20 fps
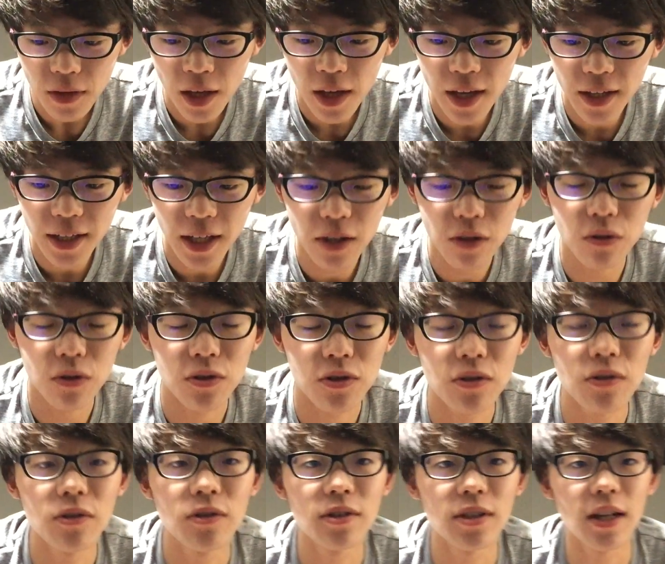えー、下藤
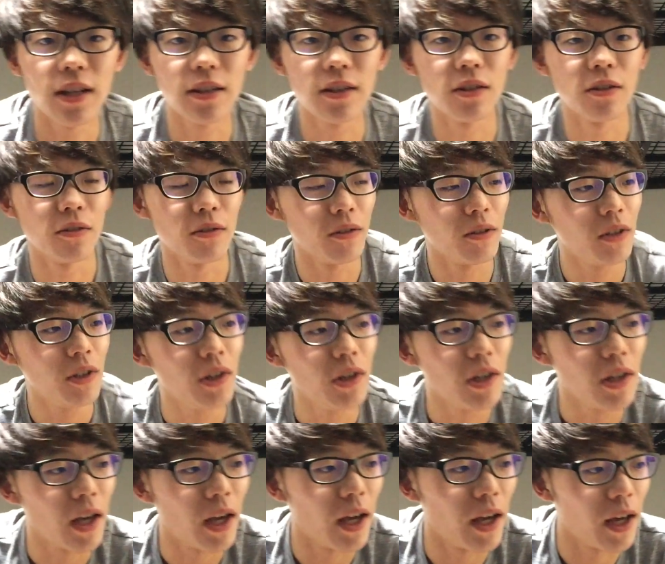卓さんという、
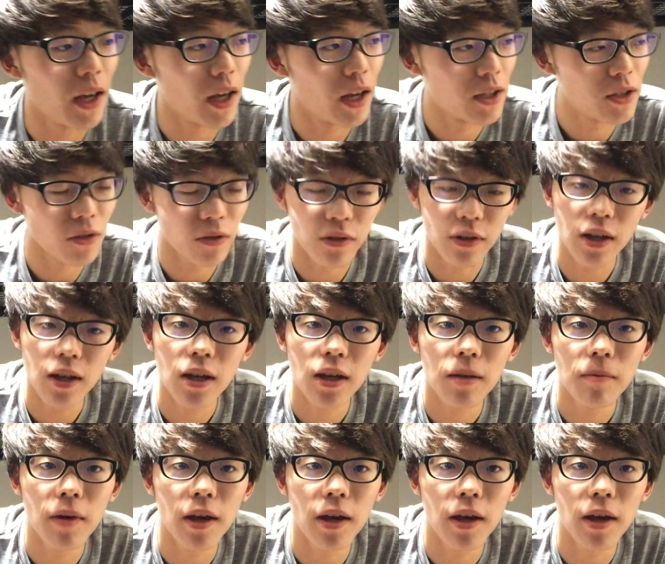えー、人のね、